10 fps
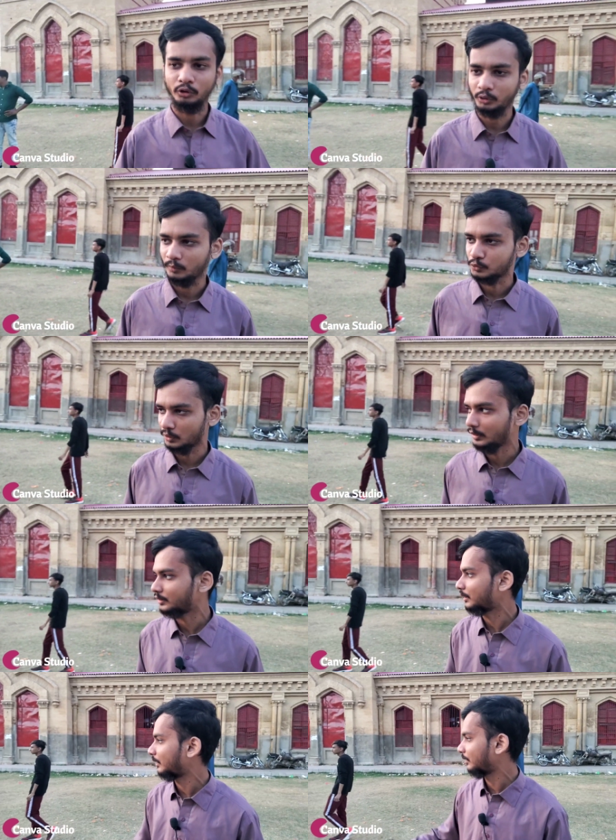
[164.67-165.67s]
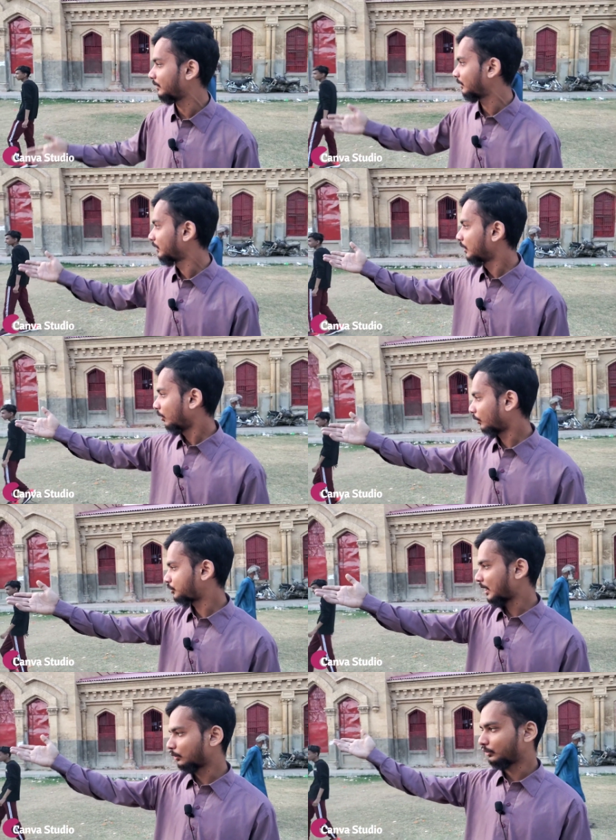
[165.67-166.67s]
बहुत ही खूबसूरत नज़र आ रही है और
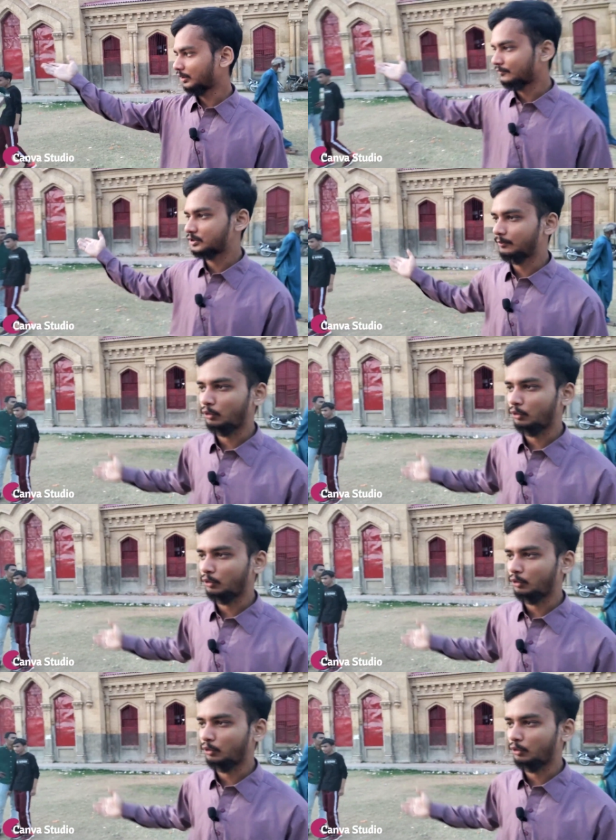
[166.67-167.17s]
चारों तरफ इसके